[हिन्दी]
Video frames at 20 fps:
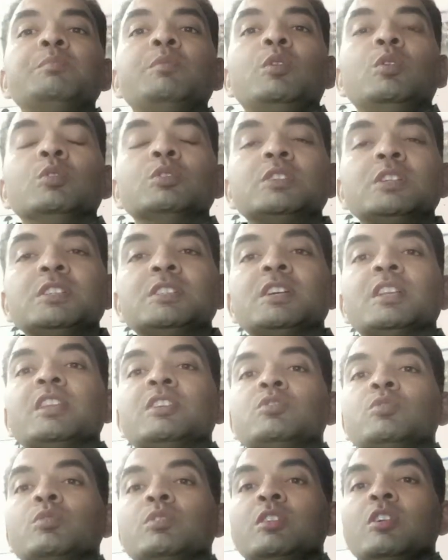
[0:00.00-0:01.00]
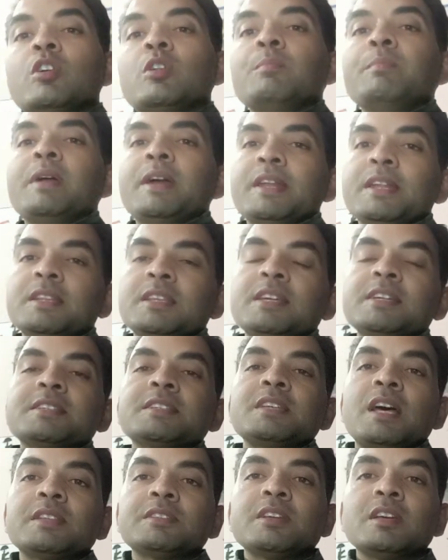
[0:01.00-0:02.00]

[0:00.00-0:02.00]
बहुत ही ज़्यादा ज़रूरी है और मेहनत के साथ